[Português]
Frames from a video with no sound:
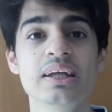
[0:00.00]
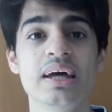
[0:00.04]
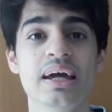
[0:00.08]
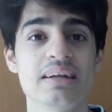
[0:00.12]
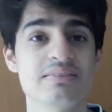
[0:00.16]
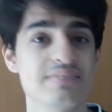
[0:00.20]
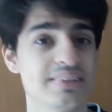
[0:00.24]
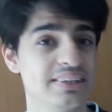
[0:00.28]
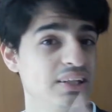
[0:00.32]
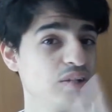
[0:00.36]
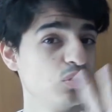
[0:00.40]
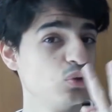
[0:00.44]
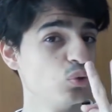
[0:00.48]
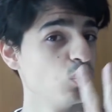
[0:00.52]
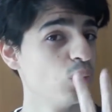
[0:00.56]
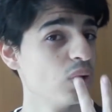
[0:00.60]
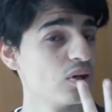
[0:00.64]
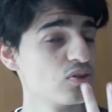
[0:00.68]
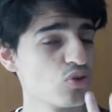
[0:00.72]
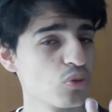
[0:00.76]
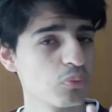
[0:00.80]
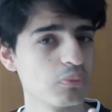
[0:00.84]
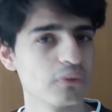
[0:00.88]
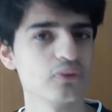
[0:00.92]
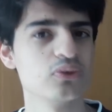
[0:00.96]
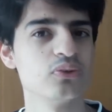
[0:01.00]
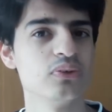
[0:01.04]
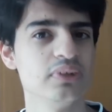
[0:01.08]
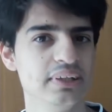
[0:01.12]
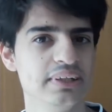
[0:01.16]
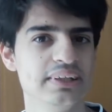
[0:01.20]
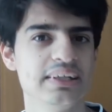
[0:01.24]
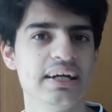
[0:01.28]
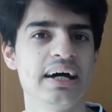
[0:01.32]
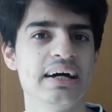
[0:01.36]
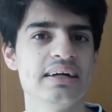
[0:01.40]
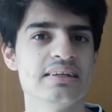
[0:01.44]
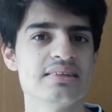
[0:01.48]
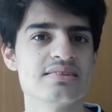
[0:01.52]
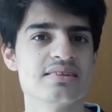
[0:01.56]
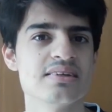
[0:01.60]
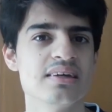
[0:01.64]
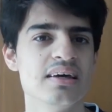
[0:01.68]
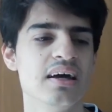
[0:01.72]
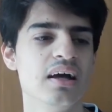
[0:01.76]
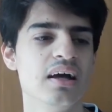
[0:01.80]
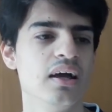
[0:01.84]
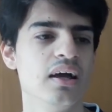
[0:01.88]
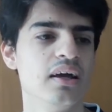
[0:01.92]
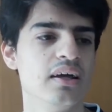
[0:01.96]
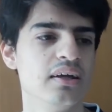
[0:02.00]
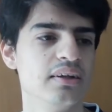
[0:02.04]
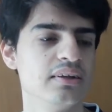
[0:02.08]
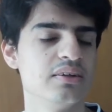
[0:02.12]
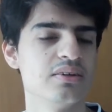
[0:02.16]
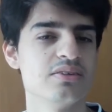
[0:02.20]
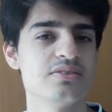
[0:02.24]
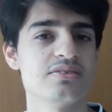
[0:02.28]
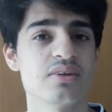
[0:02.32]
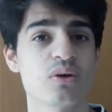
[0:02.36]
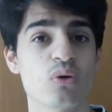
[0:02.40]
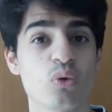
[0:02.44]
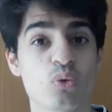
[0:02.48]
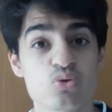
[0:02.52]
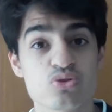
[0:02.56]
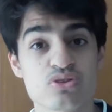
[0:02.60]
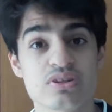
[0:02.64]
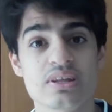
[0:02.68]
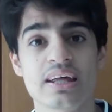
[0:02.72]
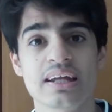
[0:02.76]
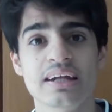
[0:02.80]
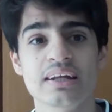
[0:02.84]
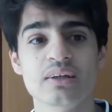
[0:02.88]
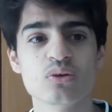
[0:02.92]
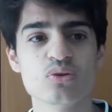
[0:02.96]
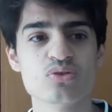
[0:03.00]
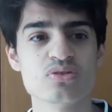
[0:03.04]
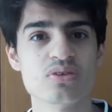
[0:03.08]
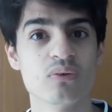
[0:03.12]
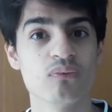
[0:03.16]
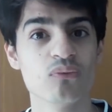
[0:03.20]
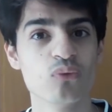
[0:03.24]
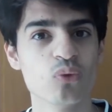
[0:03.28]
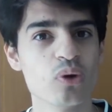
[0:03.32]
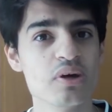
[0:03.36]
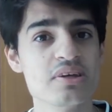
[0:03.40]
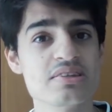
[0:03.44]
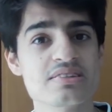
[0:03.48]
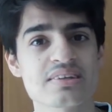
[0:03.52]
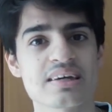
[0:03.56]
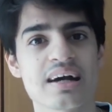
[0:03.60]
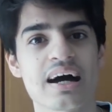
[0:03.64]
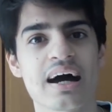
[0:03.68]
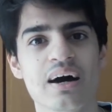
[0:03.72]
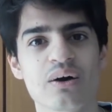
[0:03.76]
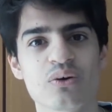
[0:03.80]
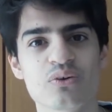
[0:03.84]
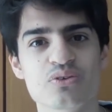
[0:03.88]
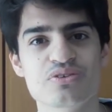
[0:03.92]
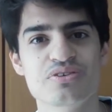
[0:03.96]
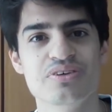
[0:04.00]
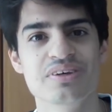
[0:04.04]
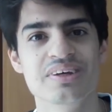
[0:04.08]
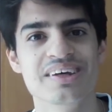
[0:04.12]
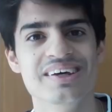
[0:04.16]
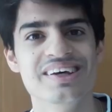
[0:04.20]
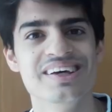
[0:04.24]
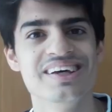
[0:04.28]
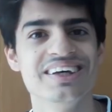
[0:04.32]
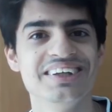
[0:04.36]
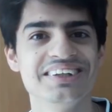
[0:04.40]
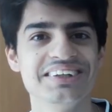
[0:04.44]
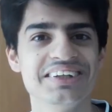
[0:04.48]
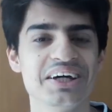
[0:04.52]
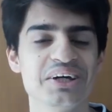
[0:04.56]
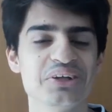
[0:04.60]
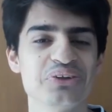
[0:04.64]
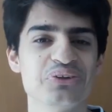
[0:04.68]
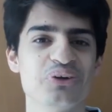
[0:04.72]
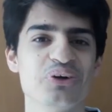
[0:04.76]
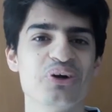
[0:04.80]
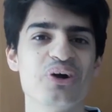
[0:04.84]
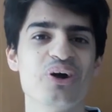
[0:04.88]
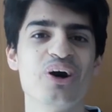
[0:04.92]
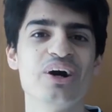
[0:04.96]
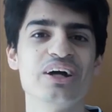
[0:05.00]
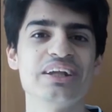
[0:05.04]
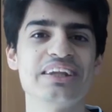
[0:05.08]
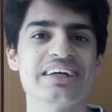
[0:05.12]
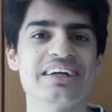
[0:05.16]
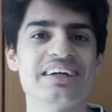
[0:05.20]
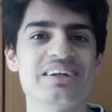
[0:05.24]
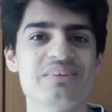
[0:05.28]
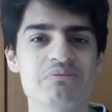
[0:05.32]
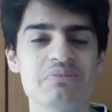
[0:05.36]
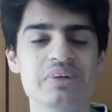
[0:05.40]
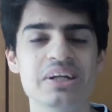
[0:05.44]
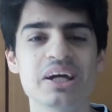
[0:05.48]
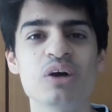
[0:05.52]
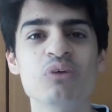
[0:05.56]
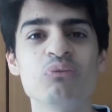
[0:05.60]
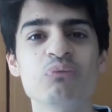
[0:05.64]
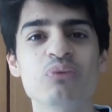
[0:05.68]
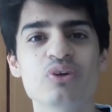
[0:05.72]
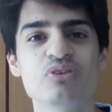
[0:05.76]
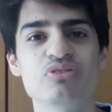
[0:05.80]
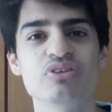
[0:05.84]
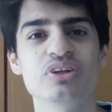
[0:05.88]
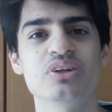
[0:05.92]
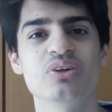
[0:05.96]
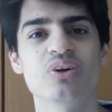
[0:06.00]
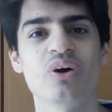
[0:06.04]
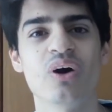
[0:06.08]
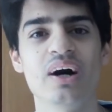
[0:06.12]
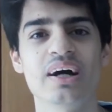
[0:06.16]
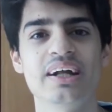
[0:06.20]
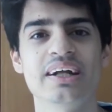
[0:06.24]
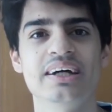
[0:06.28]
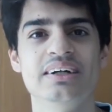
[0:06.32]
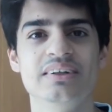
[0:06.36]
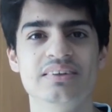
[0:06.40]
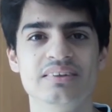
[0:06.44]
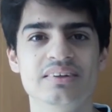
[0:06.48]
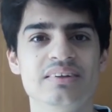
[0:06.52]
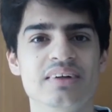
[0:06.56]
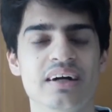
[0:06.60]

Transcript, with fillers: Ele vai ter duas oportunidades, então, assim, considerando que são dois carros da Toyota que brigam por vitória,